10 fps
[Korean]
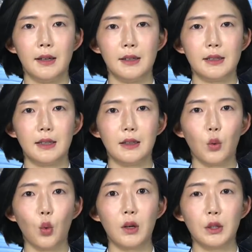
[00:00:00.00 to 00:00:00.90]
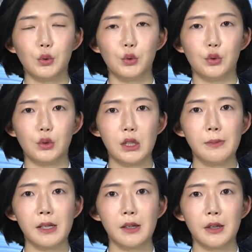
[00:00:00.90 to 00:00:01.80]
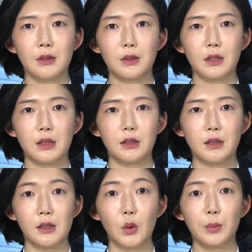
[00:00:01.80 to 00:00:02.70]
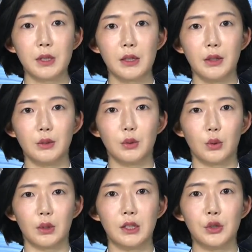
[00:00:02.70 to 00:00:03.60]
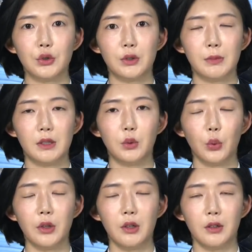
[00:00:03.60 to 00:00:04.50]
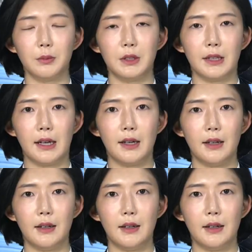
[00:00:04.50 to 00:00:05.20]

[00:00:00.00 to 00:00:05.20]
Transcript: 지난해 5월 이후 11개월째 7차례 연속 기준금리를 동결한 겁니다.